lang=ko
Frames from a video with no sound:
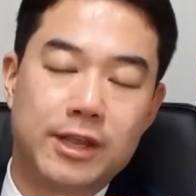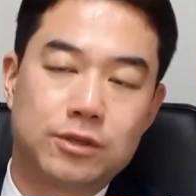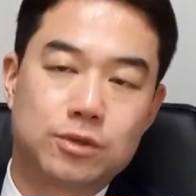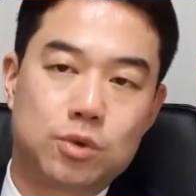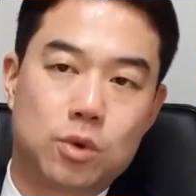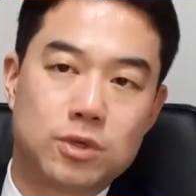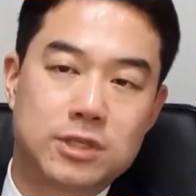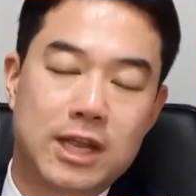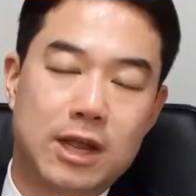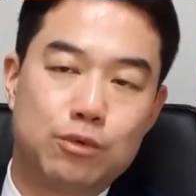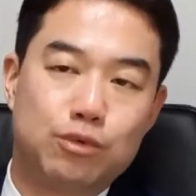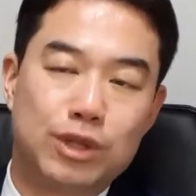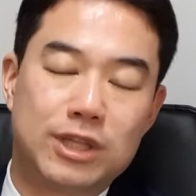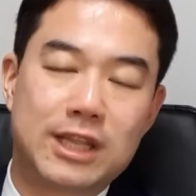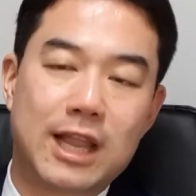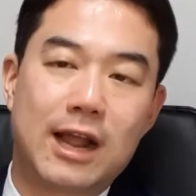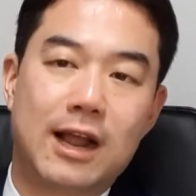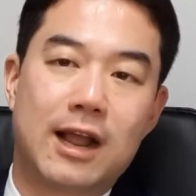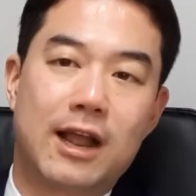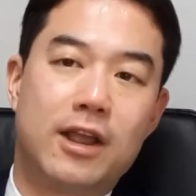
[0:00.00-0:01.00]
조사
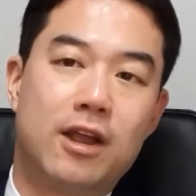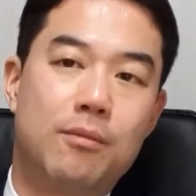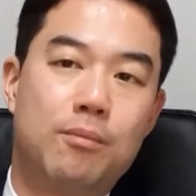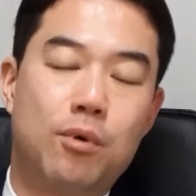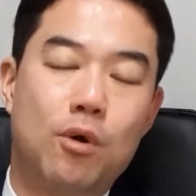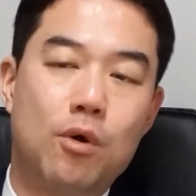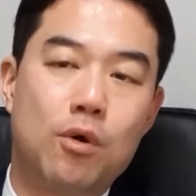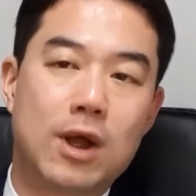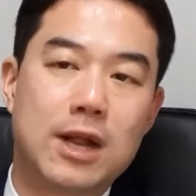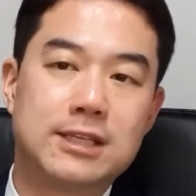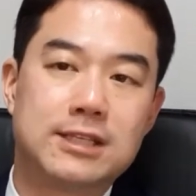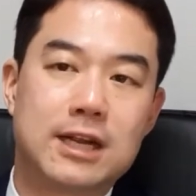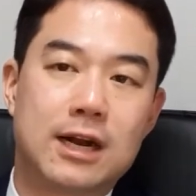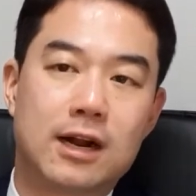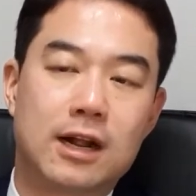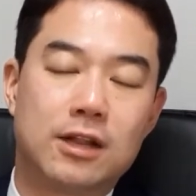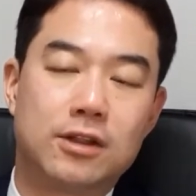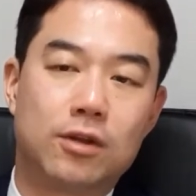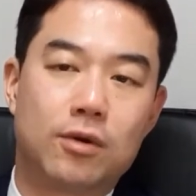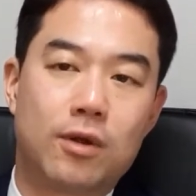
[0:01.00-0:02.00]
위탁하여
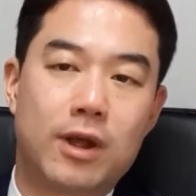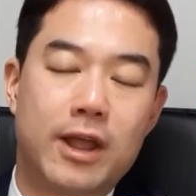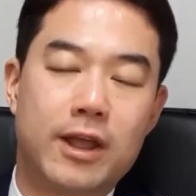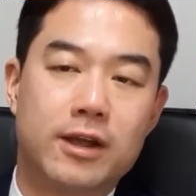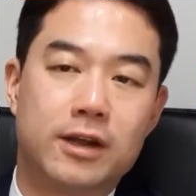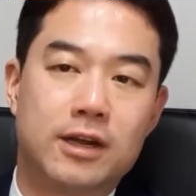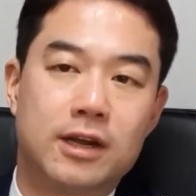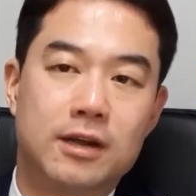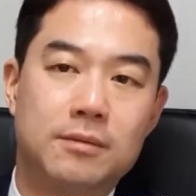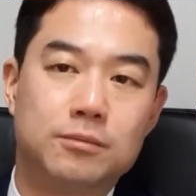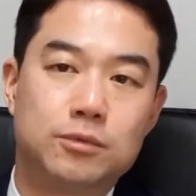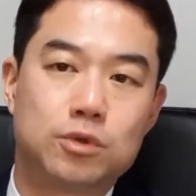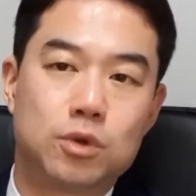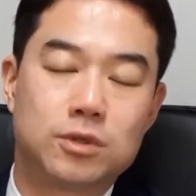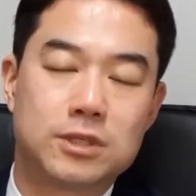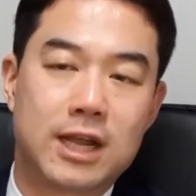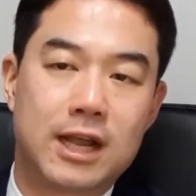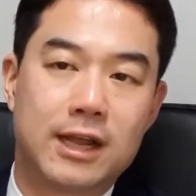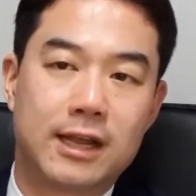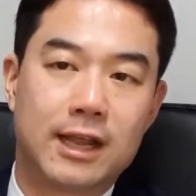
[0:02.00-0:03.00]
보호관찰관으로 하여금
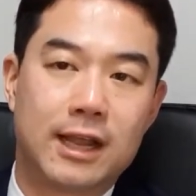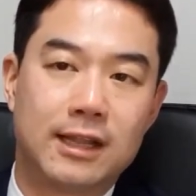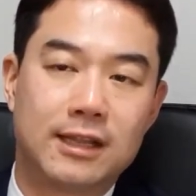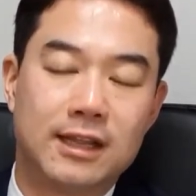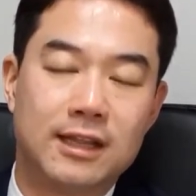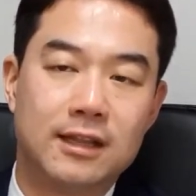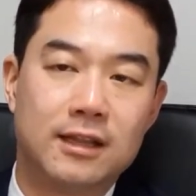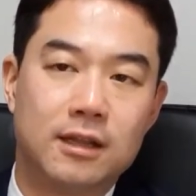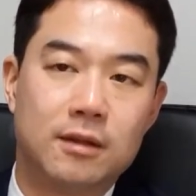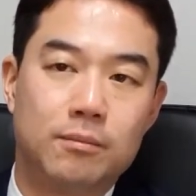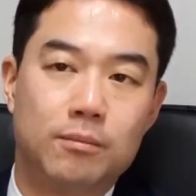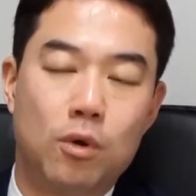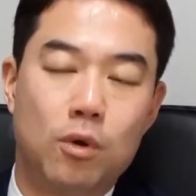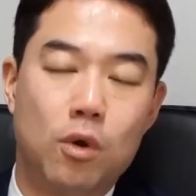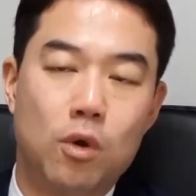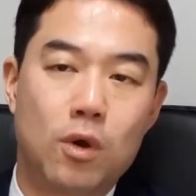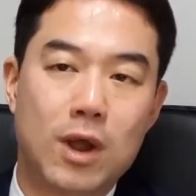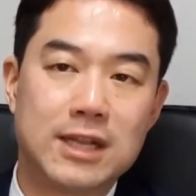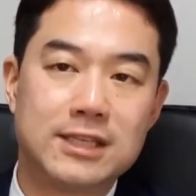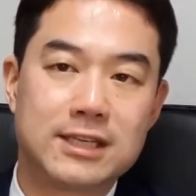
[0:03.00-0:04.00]
조사하게 하는
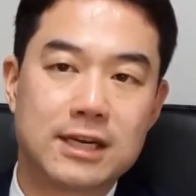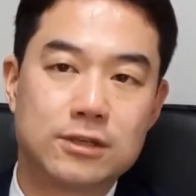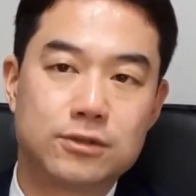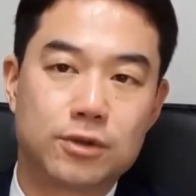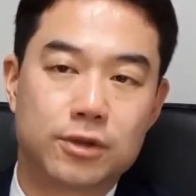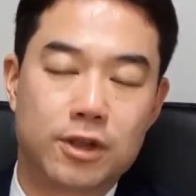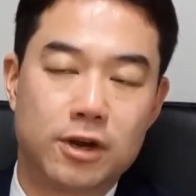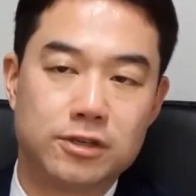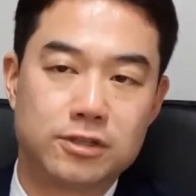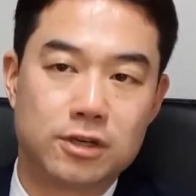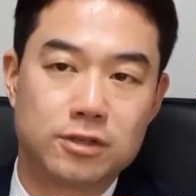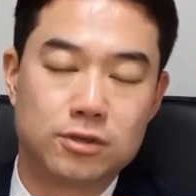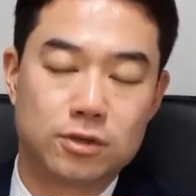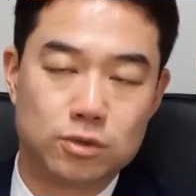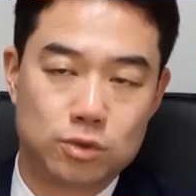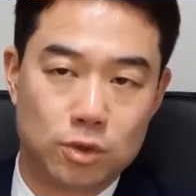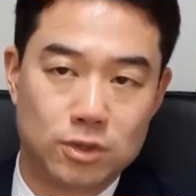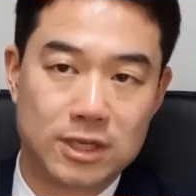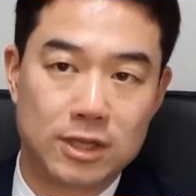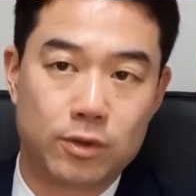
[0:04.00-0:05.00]
보호관찰소 결정전
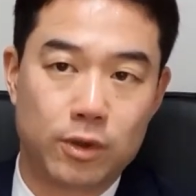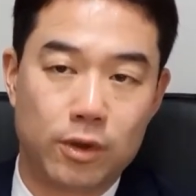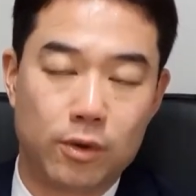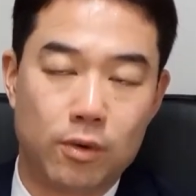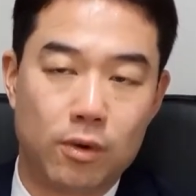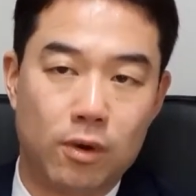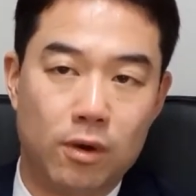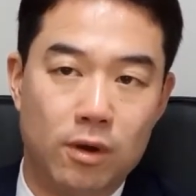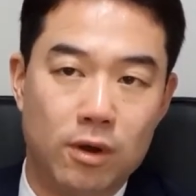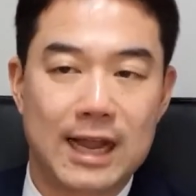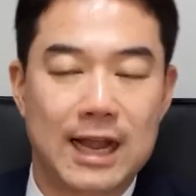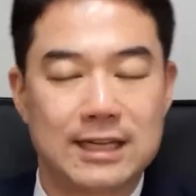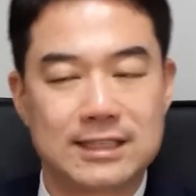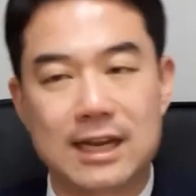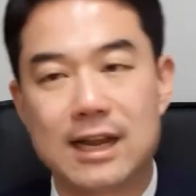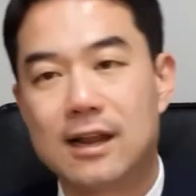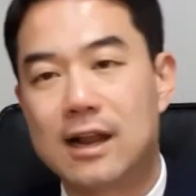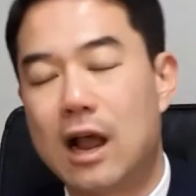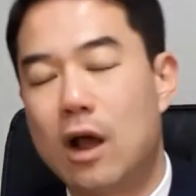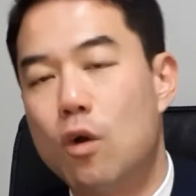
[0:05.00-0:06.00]
조사도 있고
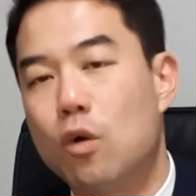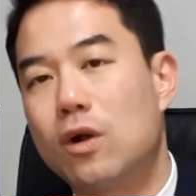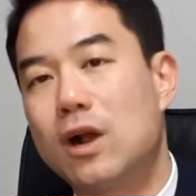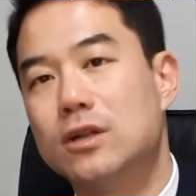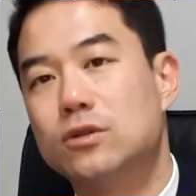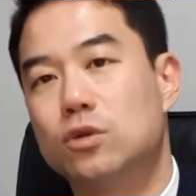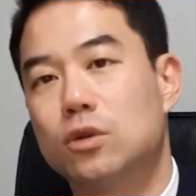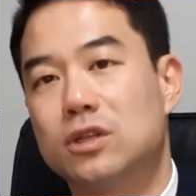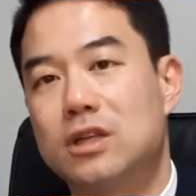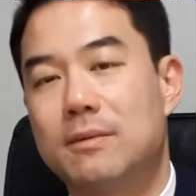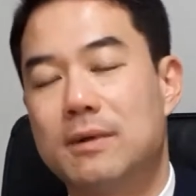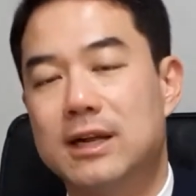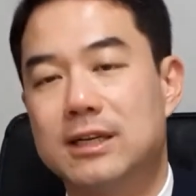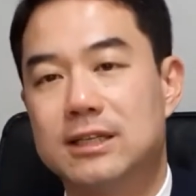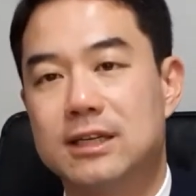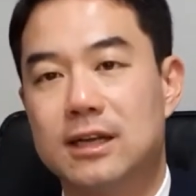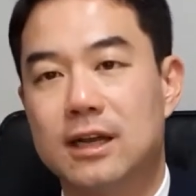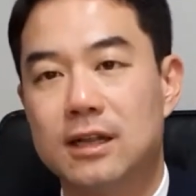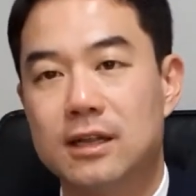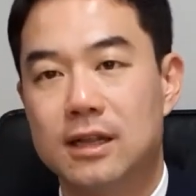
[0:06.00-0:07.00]
가장 가혹한 조사
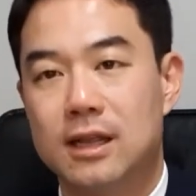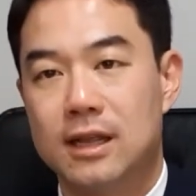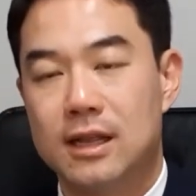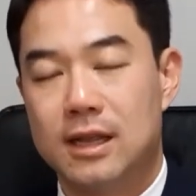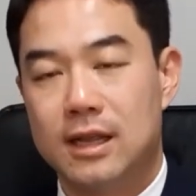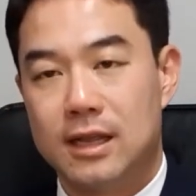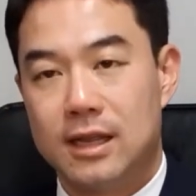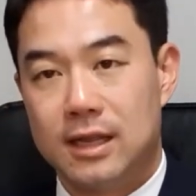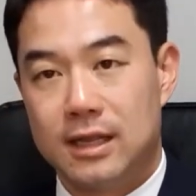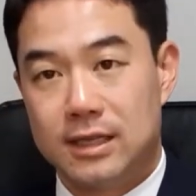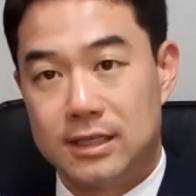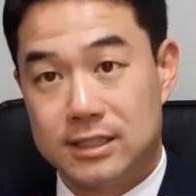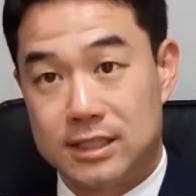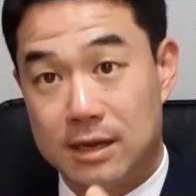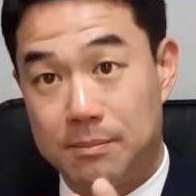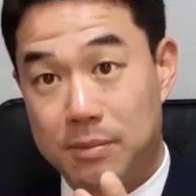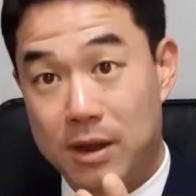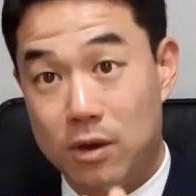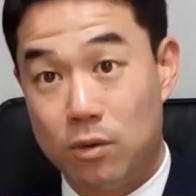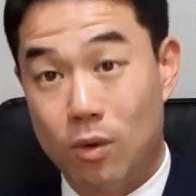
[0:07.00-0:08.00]
방식은
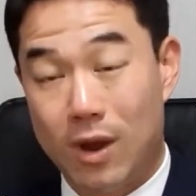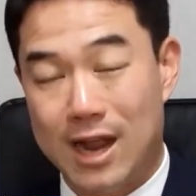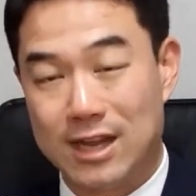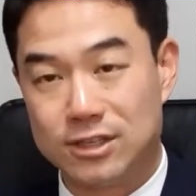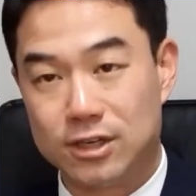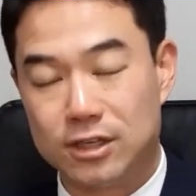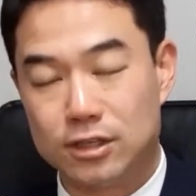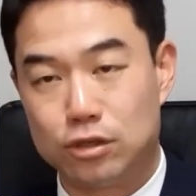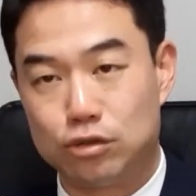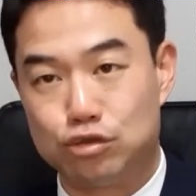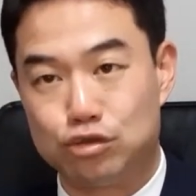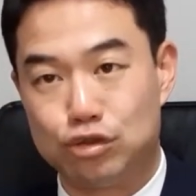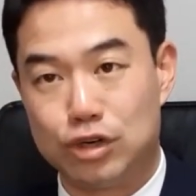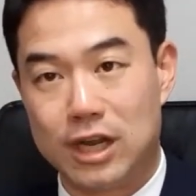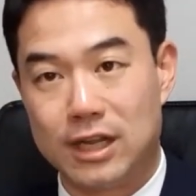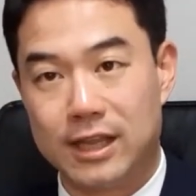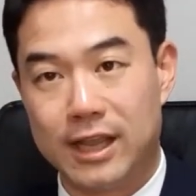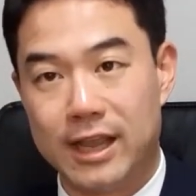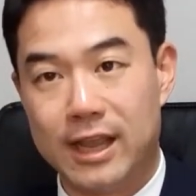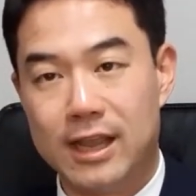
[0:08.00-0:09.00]
재판 과정에서
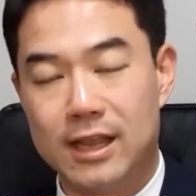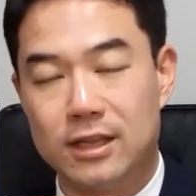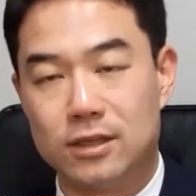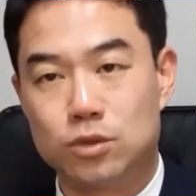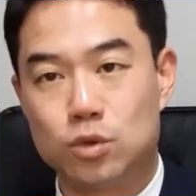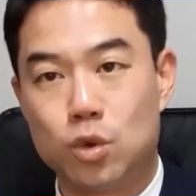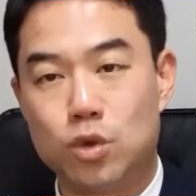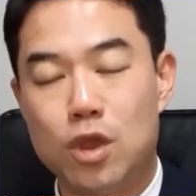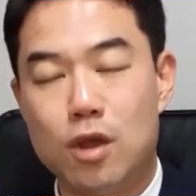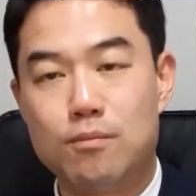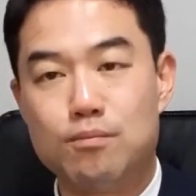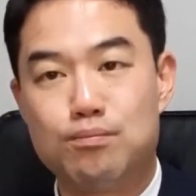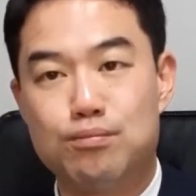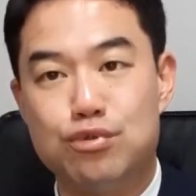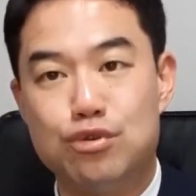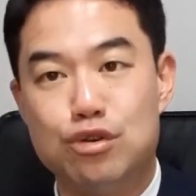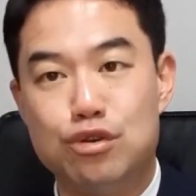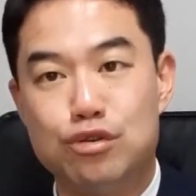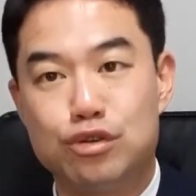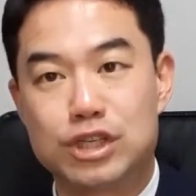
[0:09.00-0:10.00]
중간에 소년
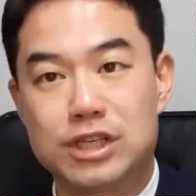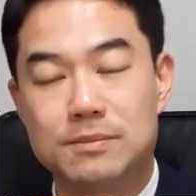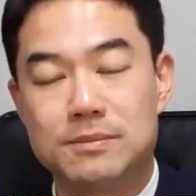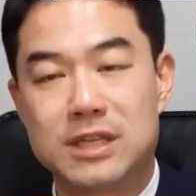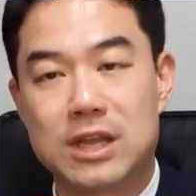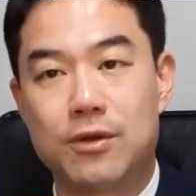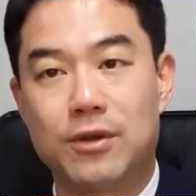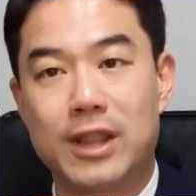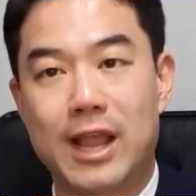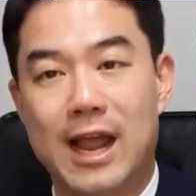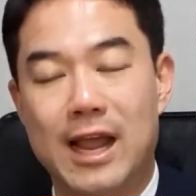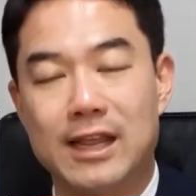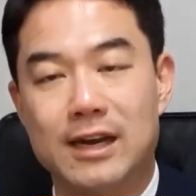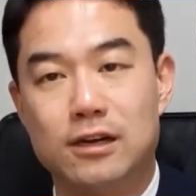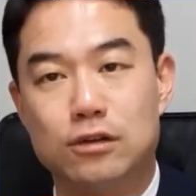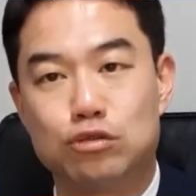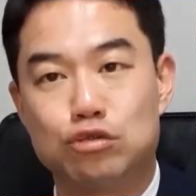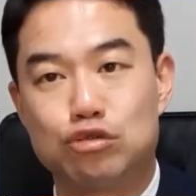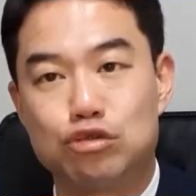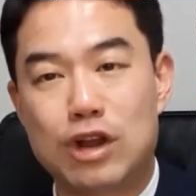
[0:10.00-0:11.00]
분류 심사원의
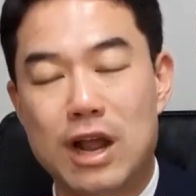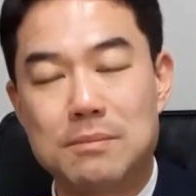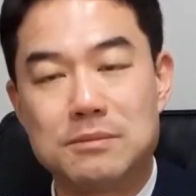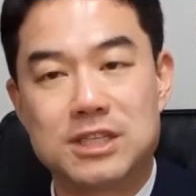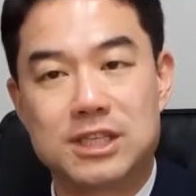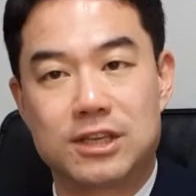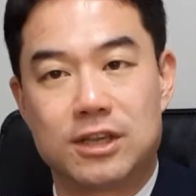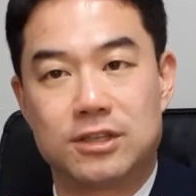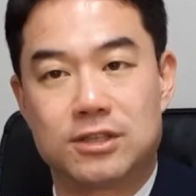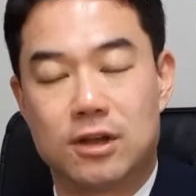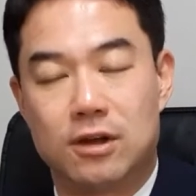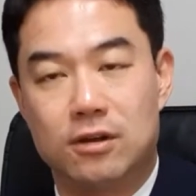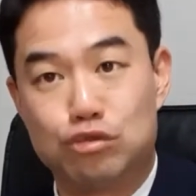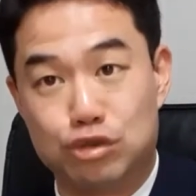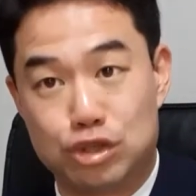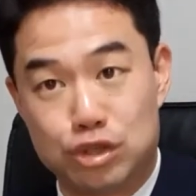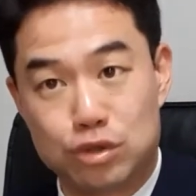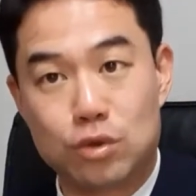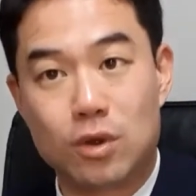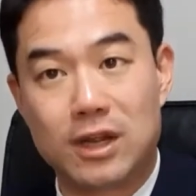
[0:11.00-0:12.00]
아이를 수감시켜서
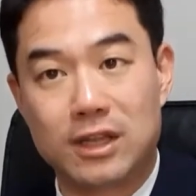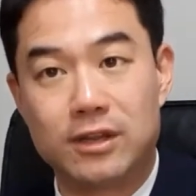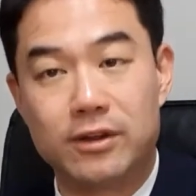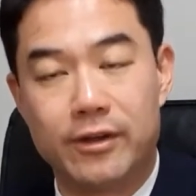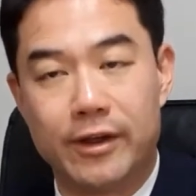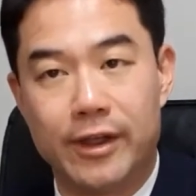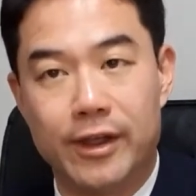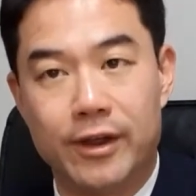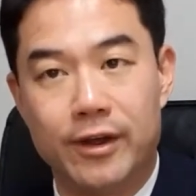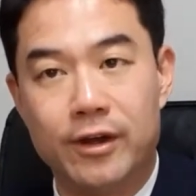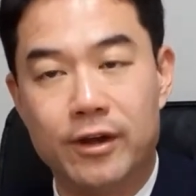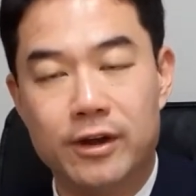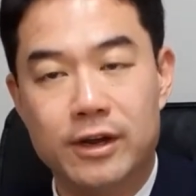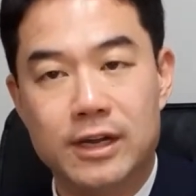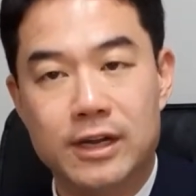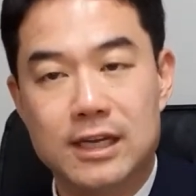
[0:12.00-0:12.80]
구치소 같은 거예요.